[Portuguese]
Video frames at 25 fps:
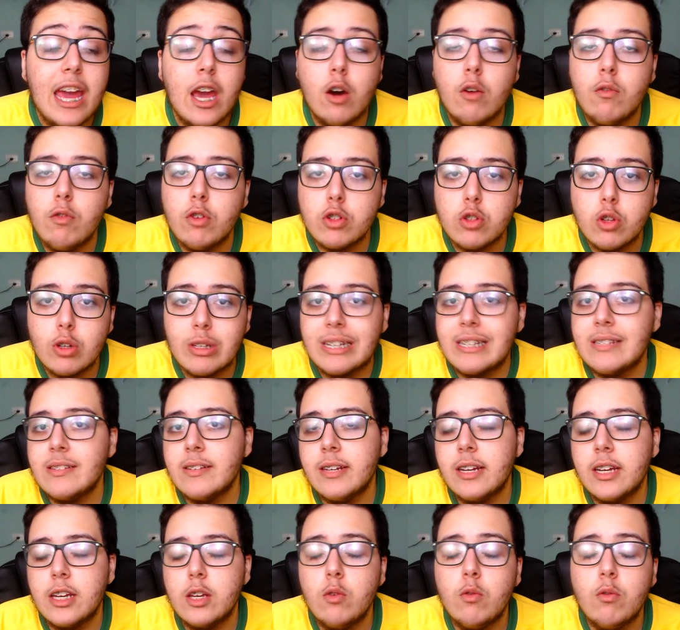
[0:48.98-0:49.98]
eu vou, tô
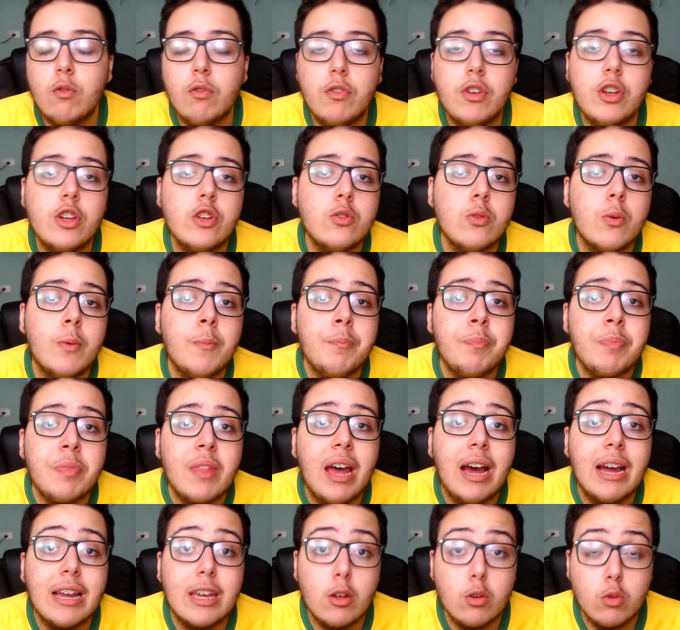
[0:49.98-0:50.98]
trazendo aqui um vídeo
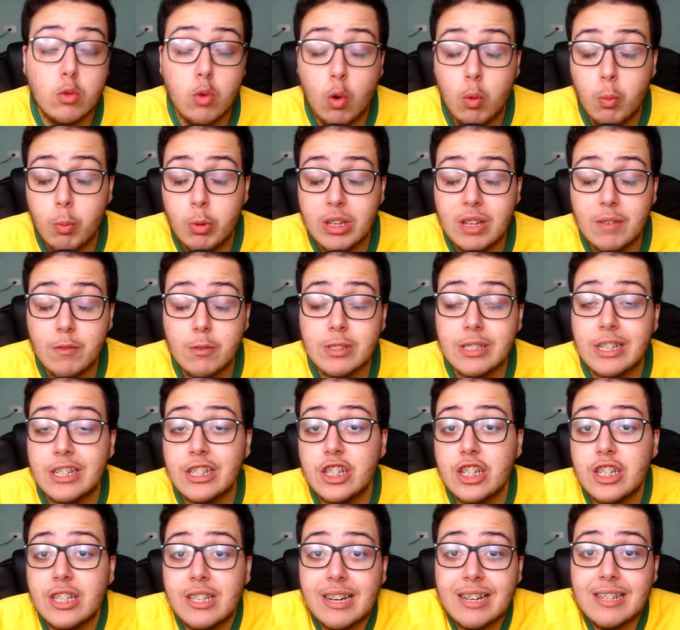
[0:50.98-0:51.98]
eh, que eu tô com muita
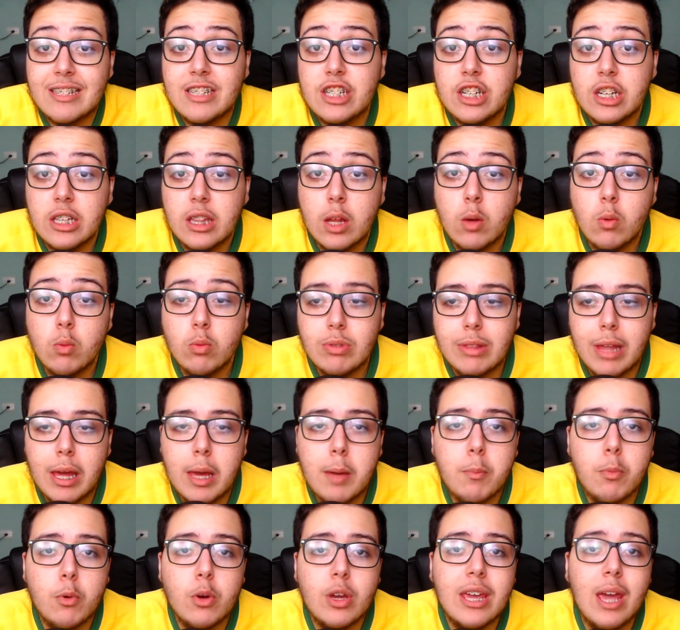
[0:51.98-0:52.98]
vontade de trazer já tem um
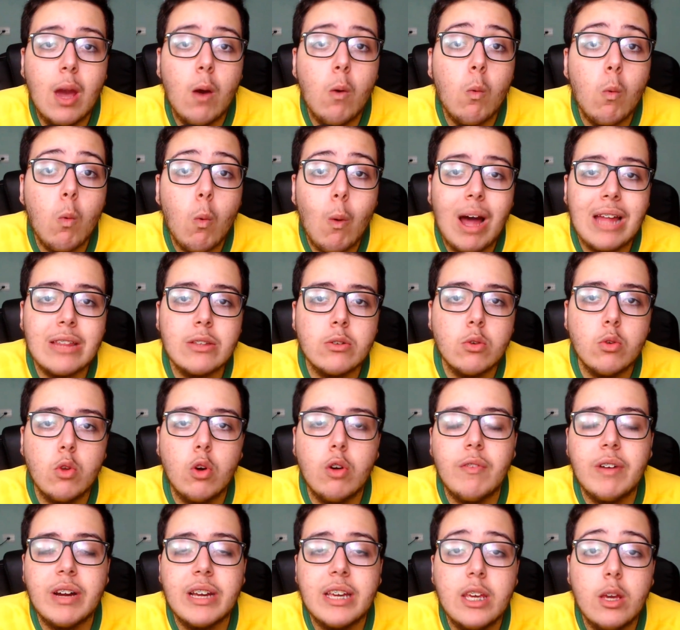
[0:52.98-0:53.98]
tempo, que é um quadro
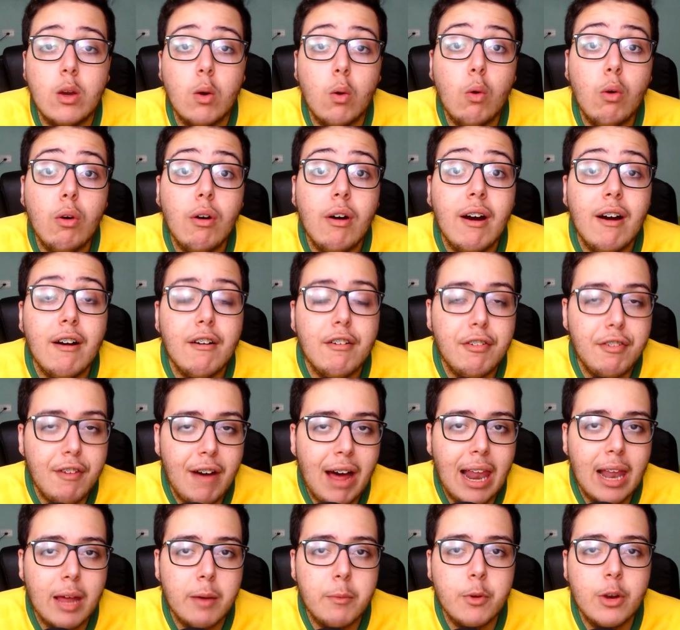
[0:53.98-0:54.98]
novo aqui, o
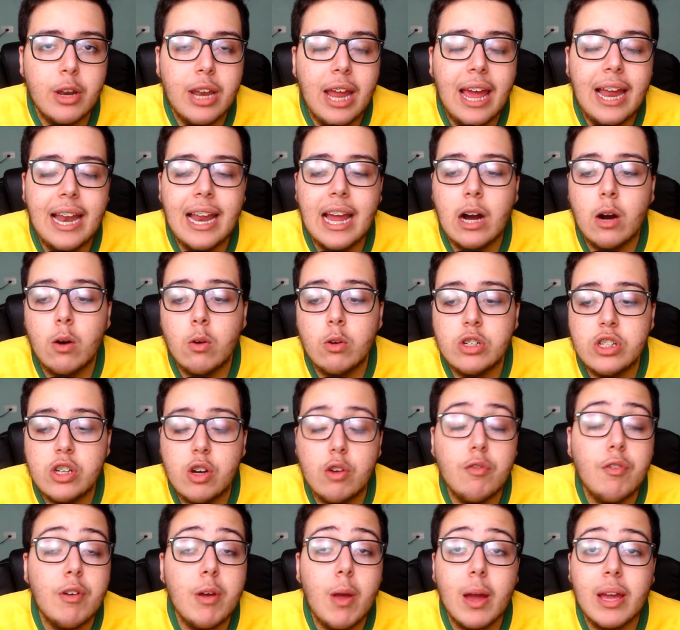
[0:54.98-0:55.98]
Fala Brunelli,
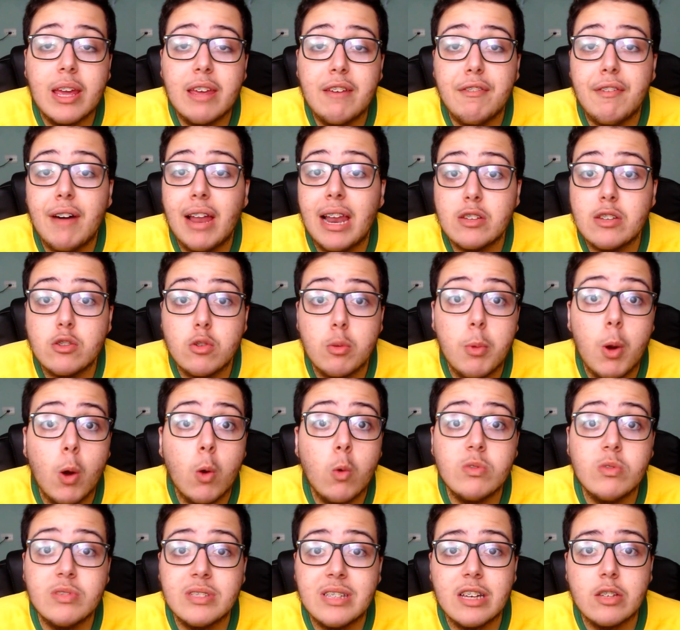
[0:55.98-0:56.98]
onde eu venho aqui falar sobre
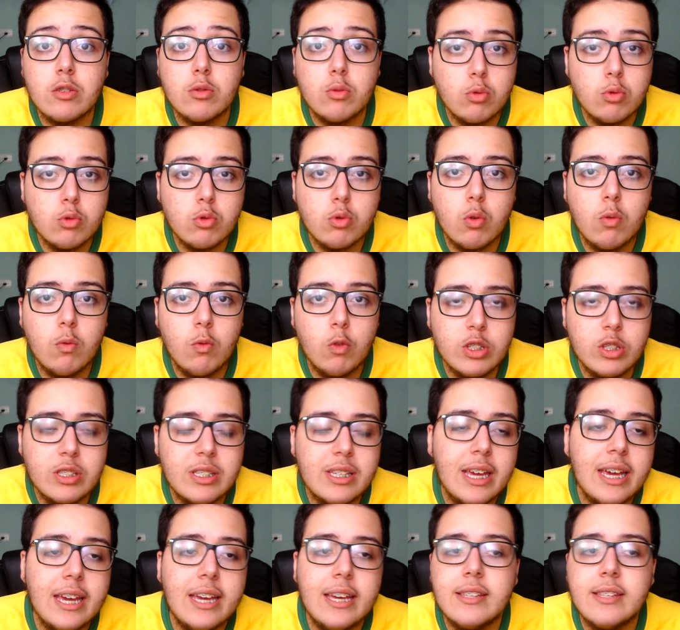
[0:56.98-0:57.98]
alguns assuntos com
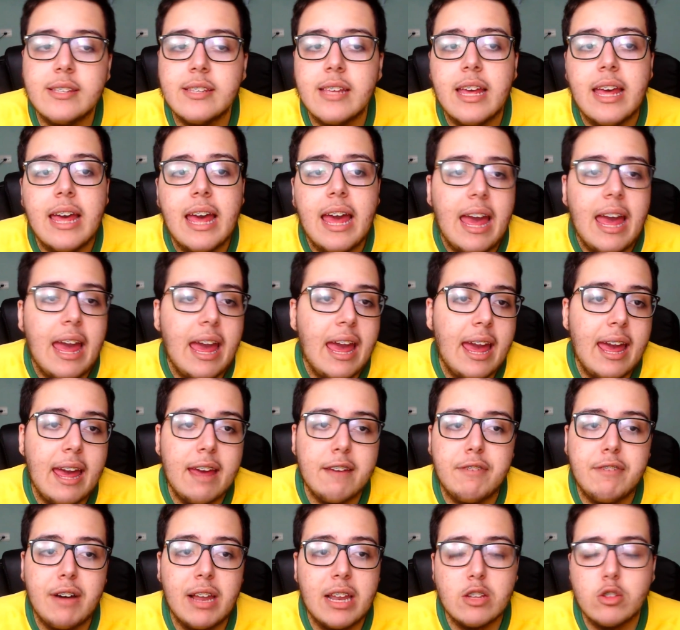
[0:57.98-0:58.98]
vocês,
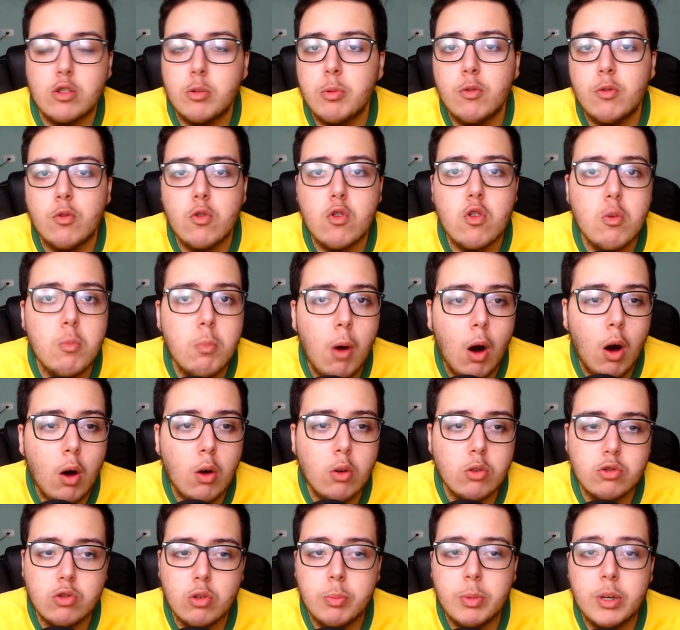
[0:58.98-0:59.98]
é, falar sobre o
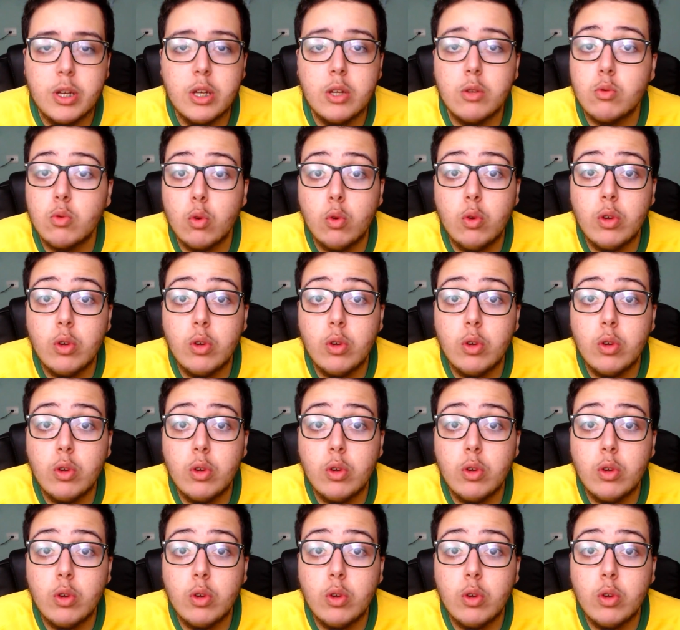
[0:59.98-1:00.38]
futebol, sobre